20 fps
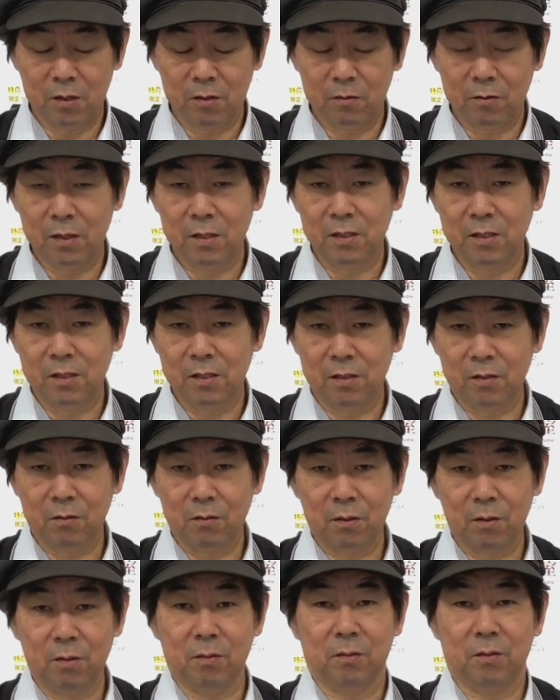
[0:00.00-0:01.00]
い具合にいって
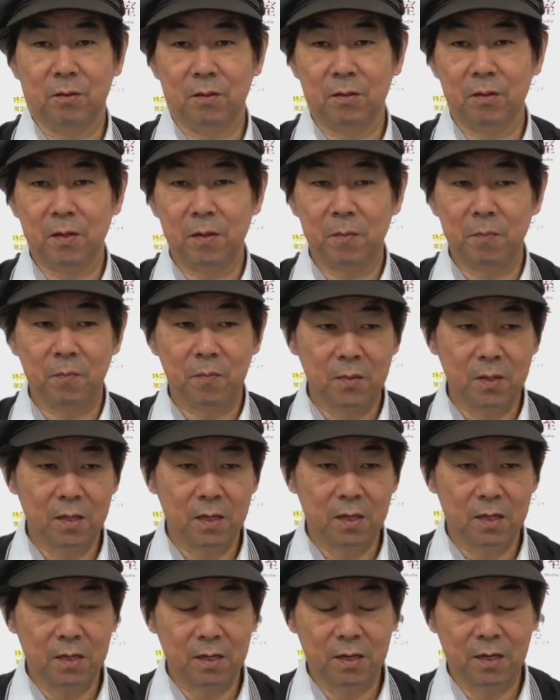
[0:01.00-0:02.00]
くれるんですね
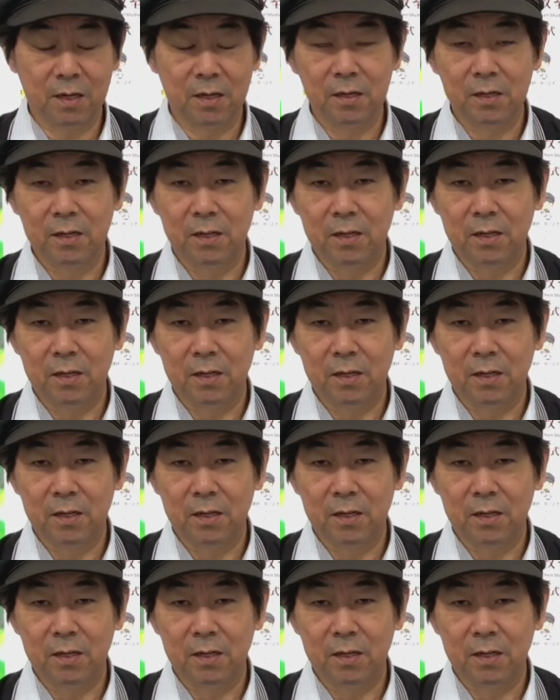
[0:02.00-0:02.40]
だから、